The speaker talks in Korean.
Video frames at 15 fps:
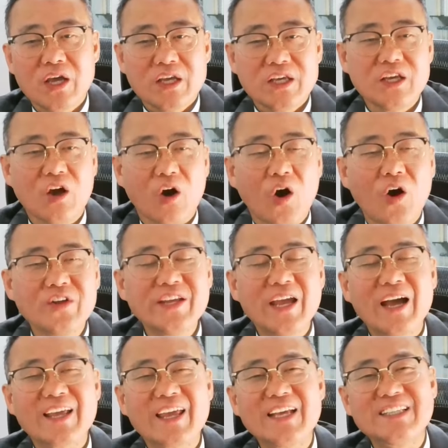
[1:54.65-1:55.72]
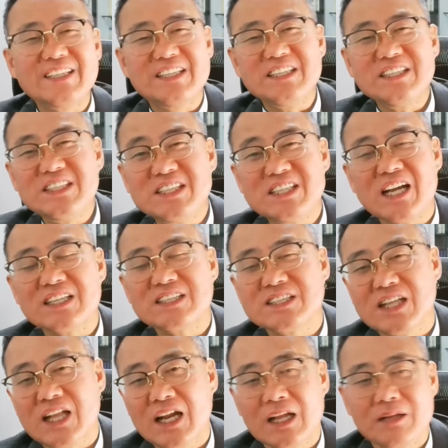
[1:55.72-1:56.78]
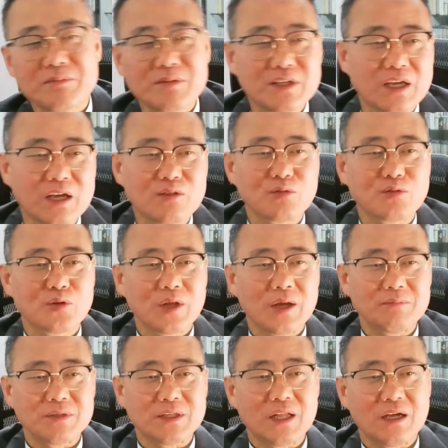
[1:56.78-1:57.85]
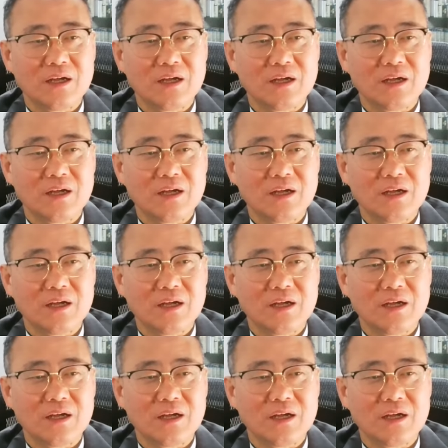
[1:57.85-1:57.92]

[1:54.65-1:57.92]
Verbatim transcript: 이 언약에 신실하신 하나님을 계속 소개합니다.